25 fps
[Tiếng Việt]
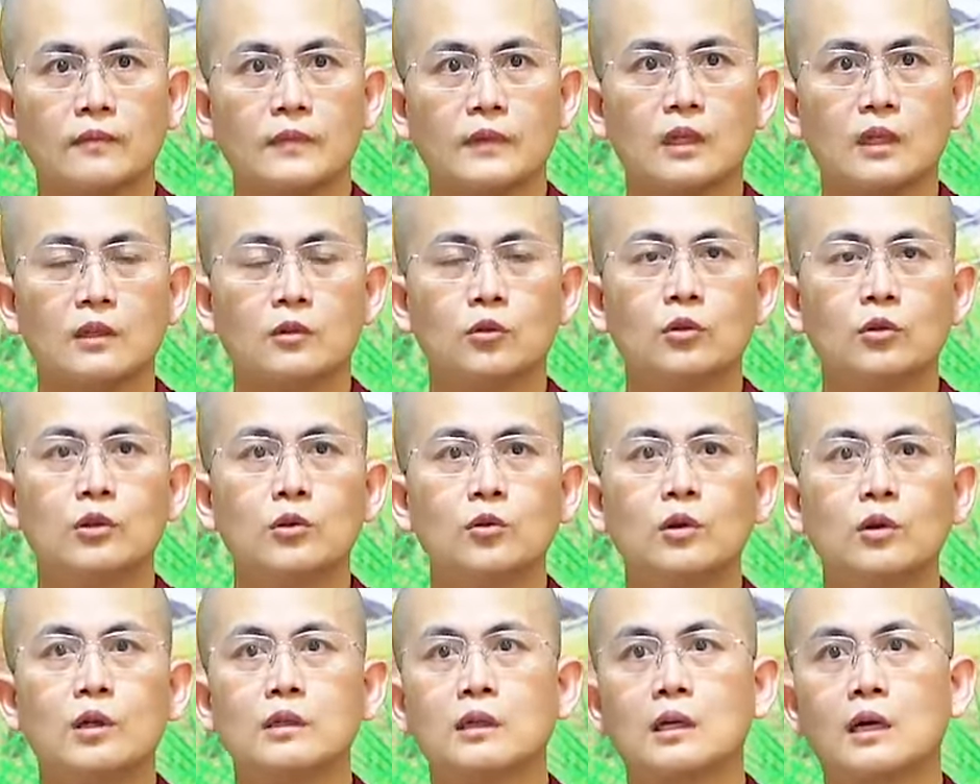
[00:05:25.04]
luôn
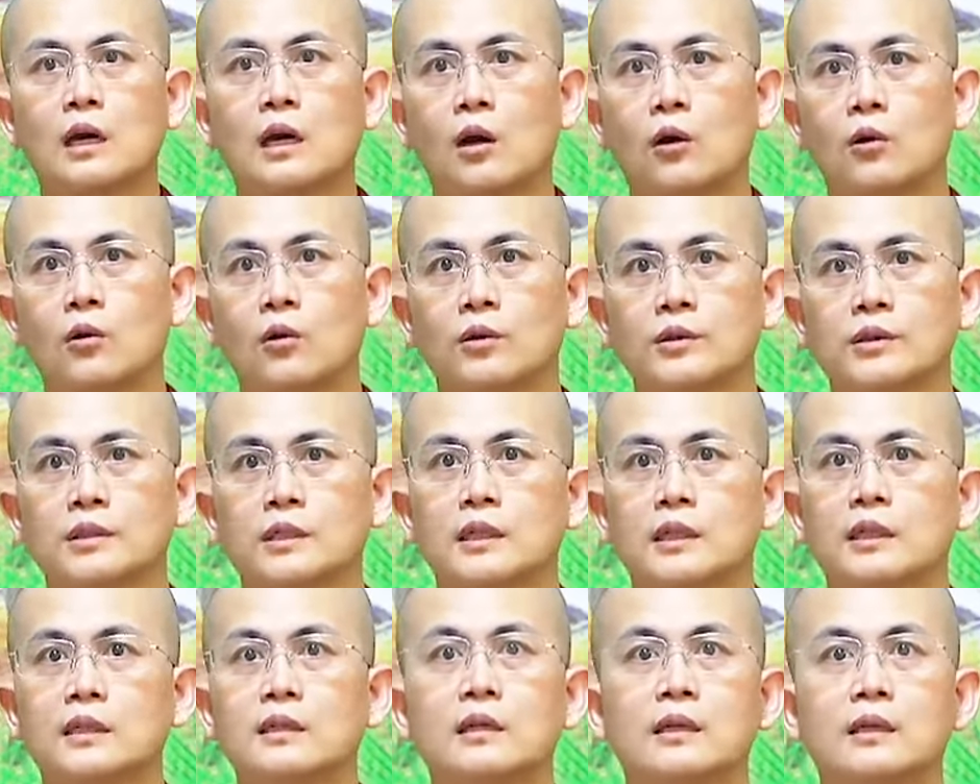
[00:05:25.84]
luôn cầu
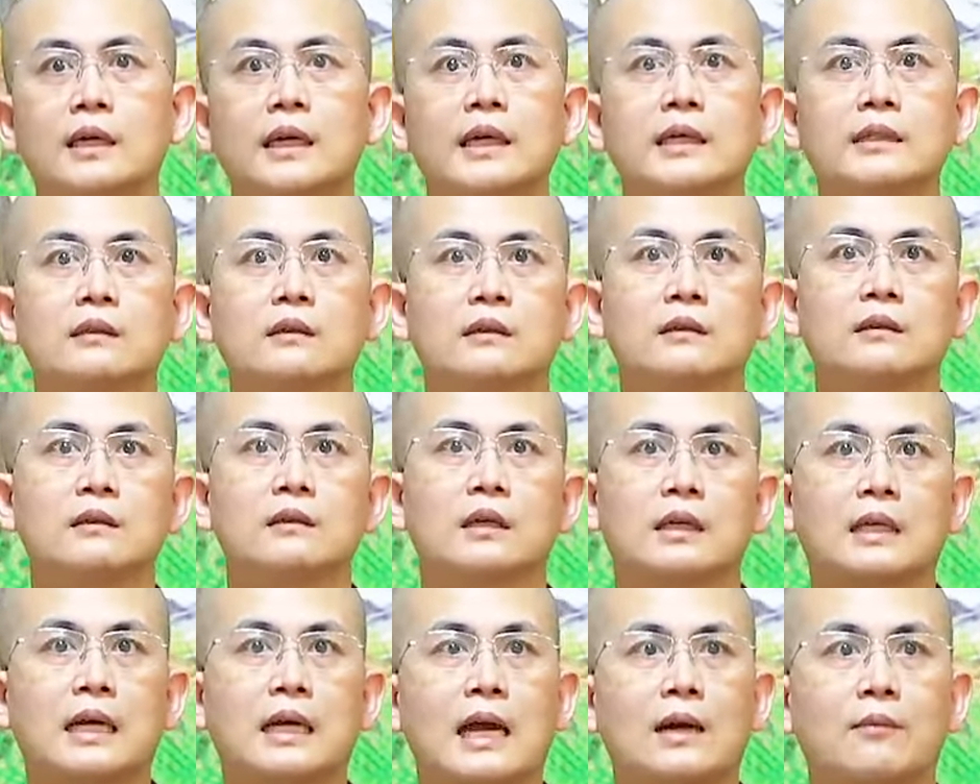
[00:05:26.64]
những cái lợi ích ở
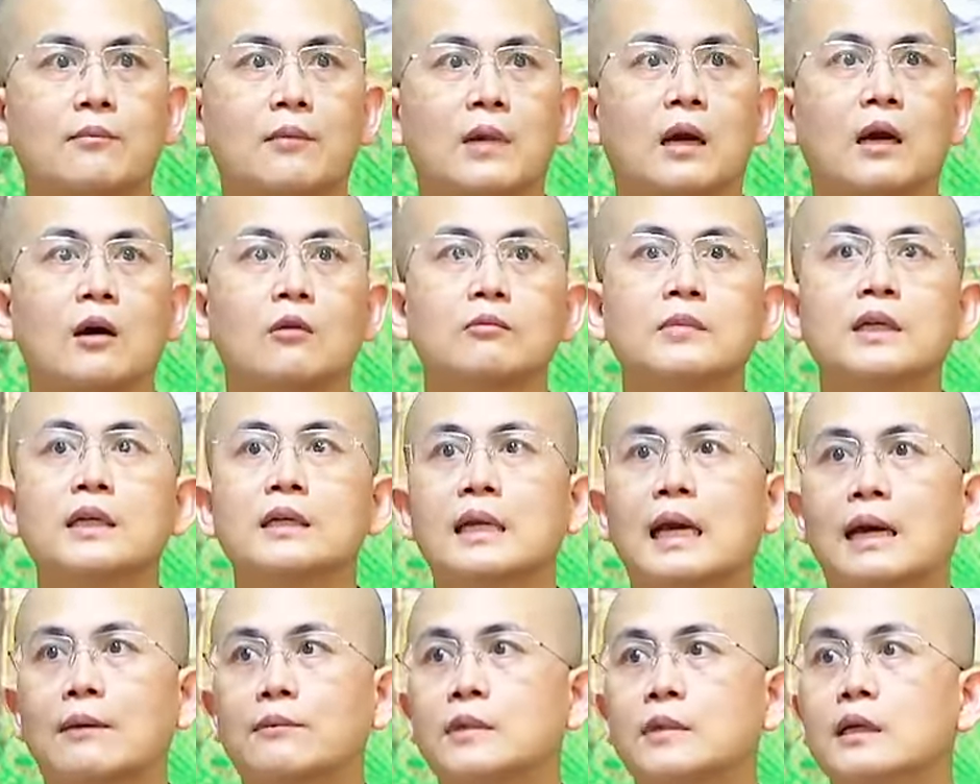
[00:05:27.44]
người khác mà không biết
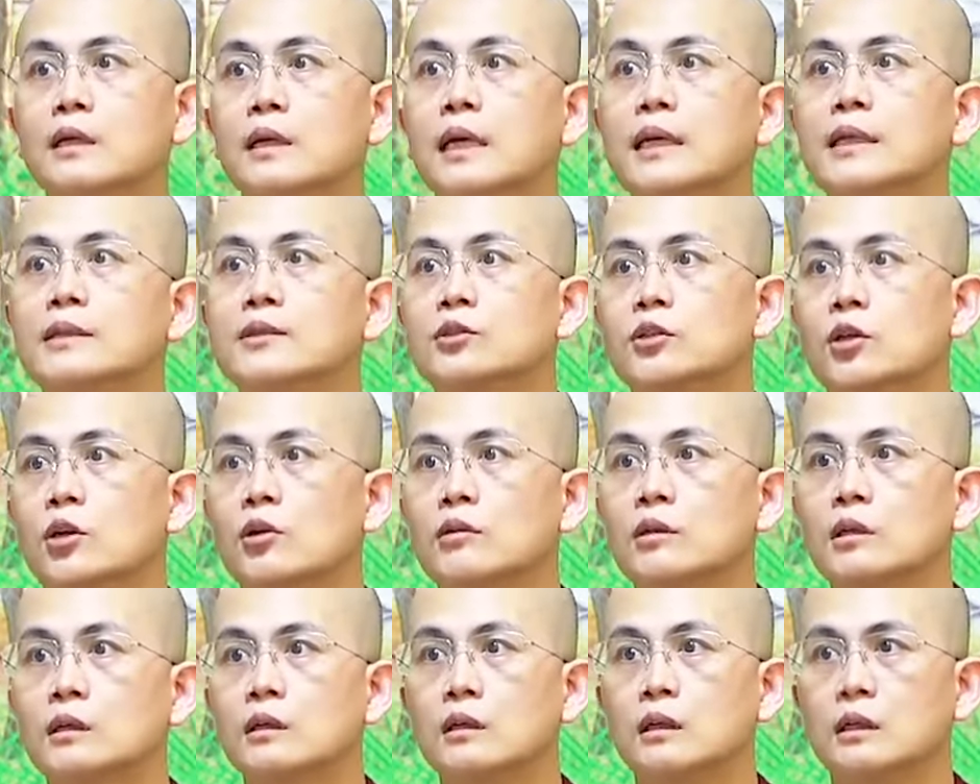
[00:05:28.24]
làm lợi ích cho
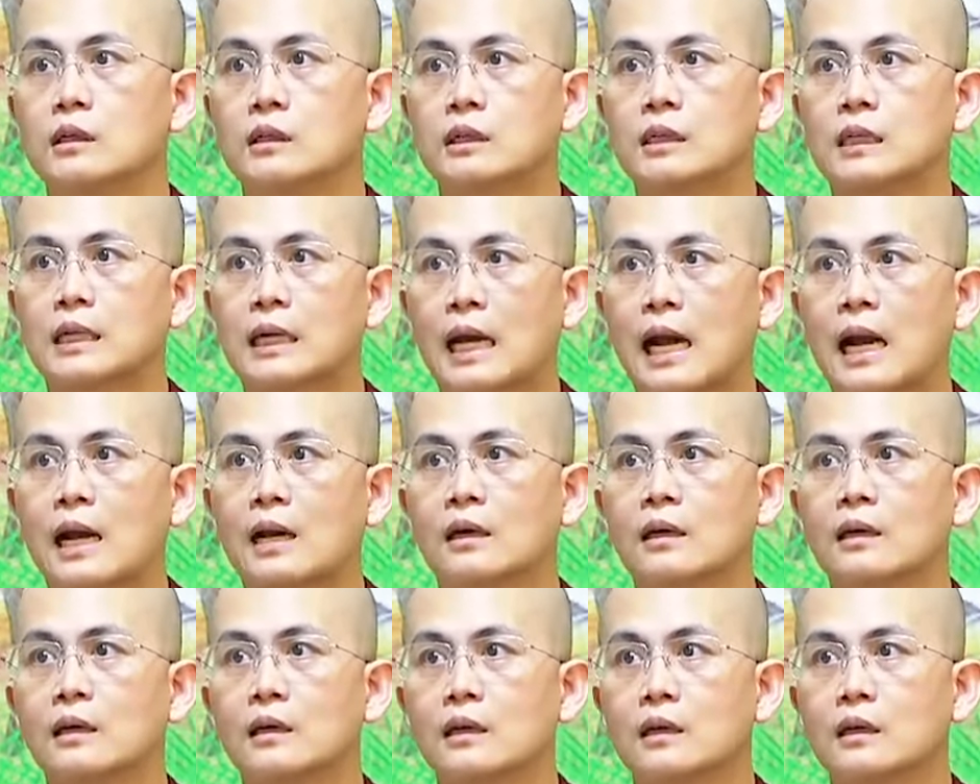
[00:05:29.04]
người
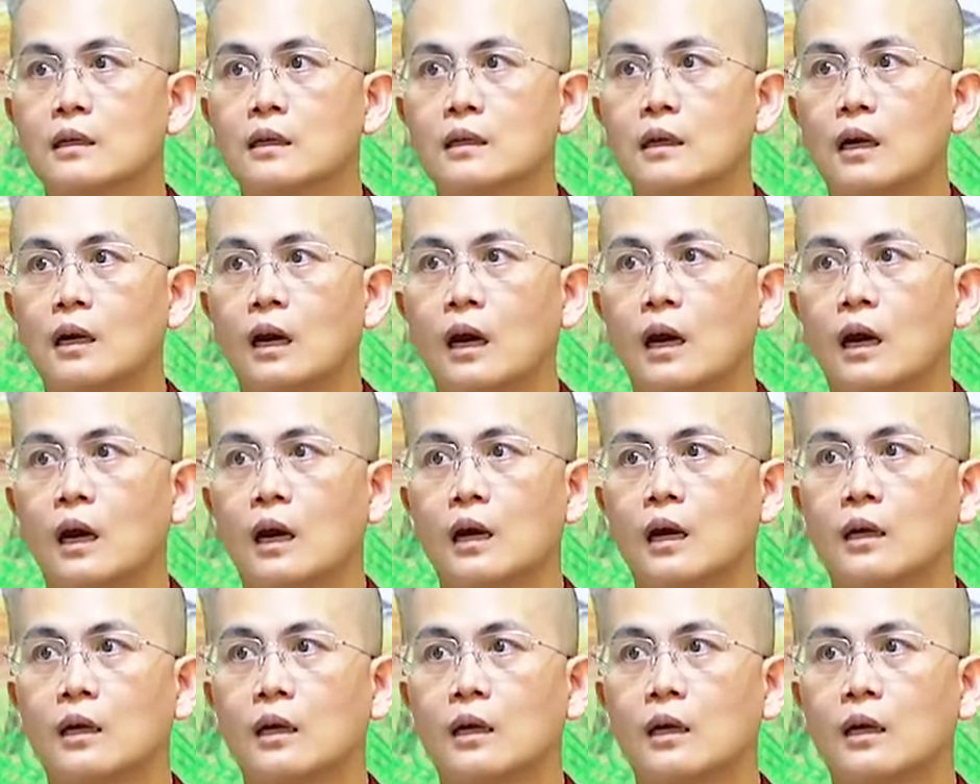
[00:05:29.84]
khác à,